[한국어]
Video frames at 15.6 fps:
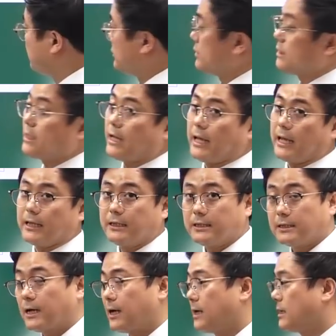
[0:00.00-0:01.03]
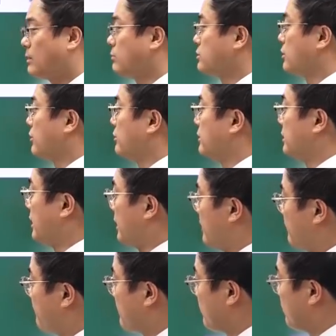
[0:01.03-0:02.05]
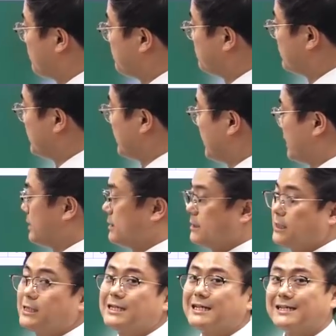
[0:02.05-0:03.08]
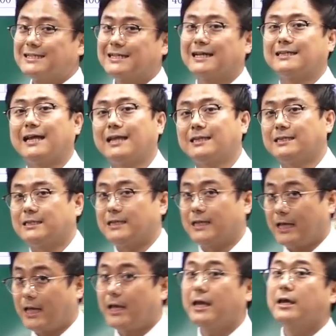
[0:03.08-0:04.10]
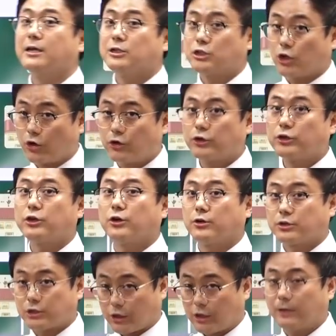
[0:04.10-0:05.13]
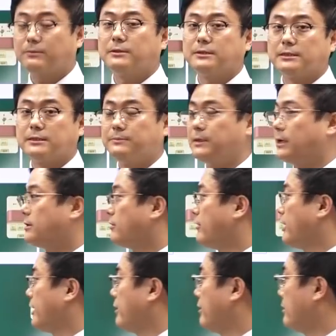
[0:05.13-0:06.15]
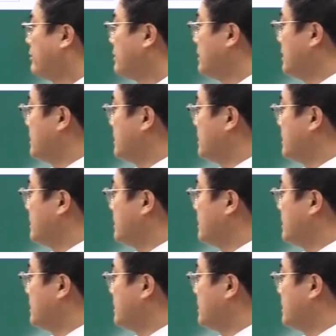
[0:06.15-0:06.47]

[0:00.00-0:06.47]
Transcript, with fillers: VN이다 라고 적었는데 이 VN은 차단기의 전격 전압을 의미하는 거예요.